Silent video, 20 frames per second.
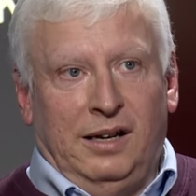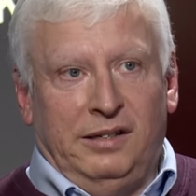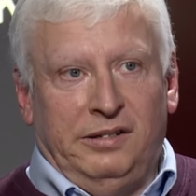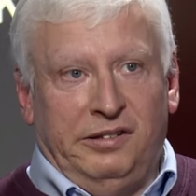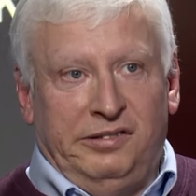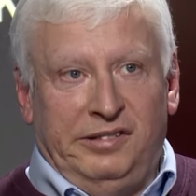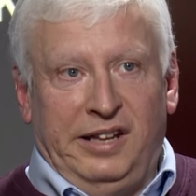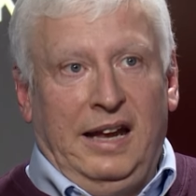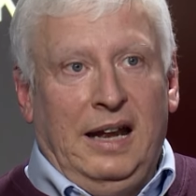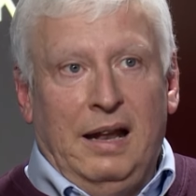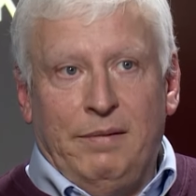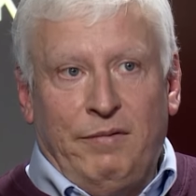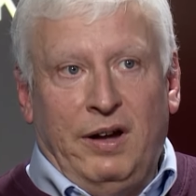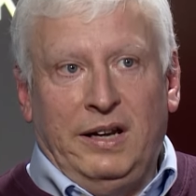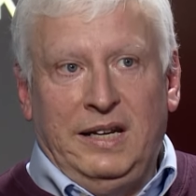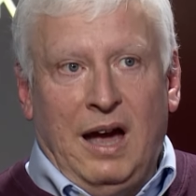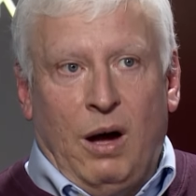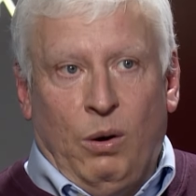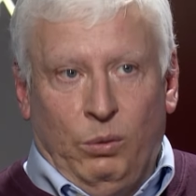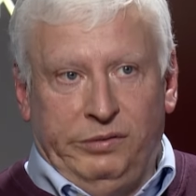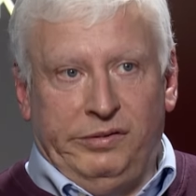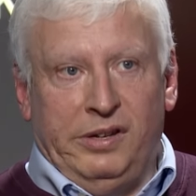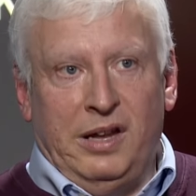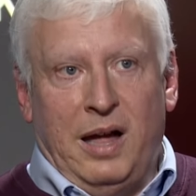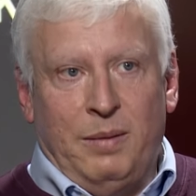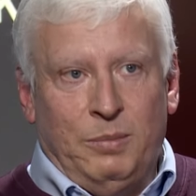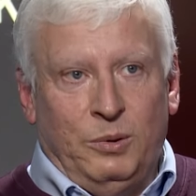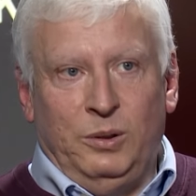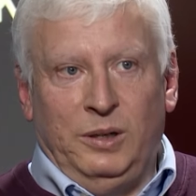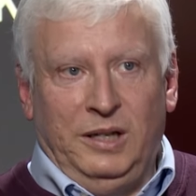Also Salem war die
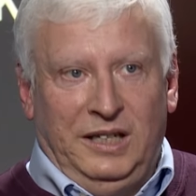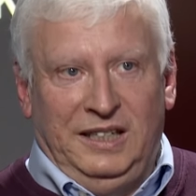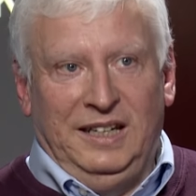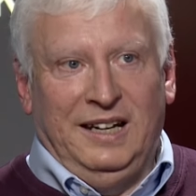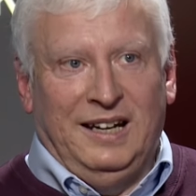Ausnahme und nicht die